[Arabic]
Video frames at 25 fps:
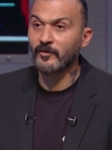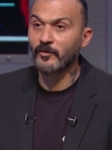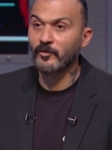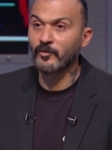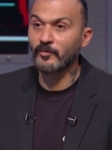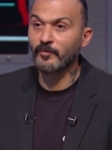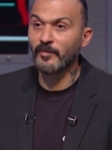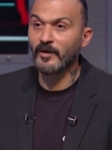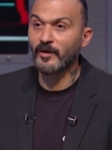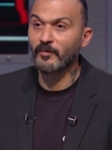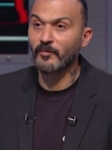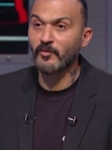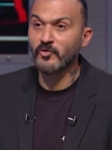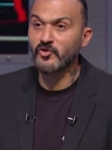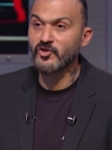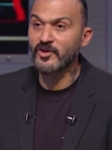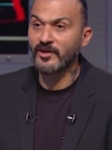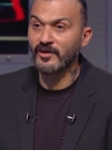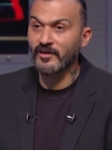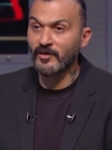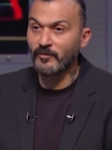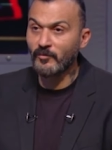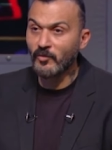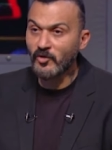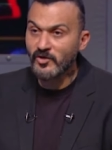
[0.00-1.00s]
على فكره هو خد بالك
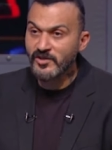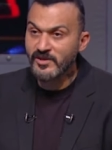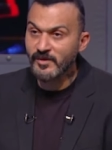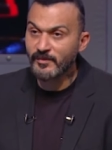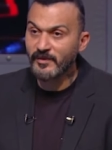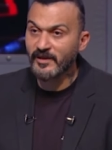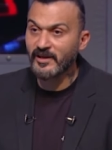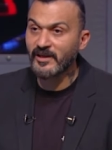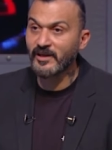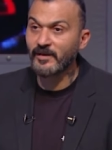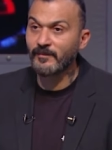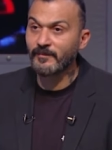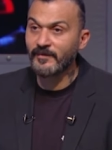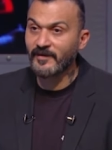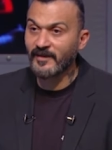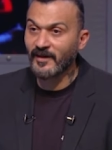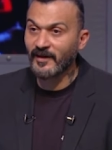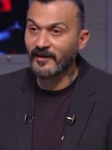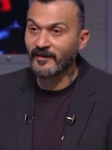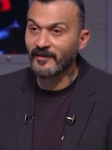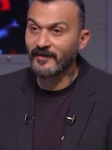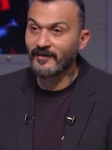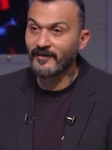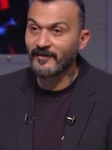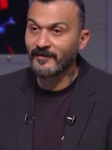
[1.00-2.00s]
ما شاء الله معظم
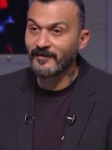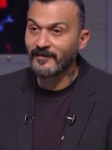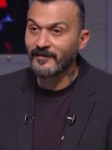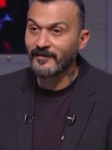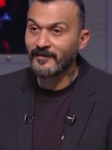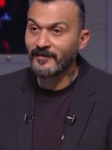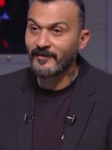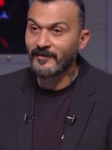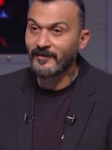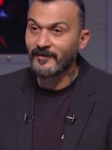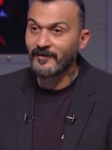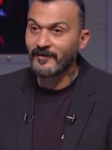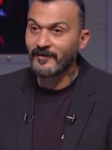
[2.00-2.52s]
الجيل بتاعنا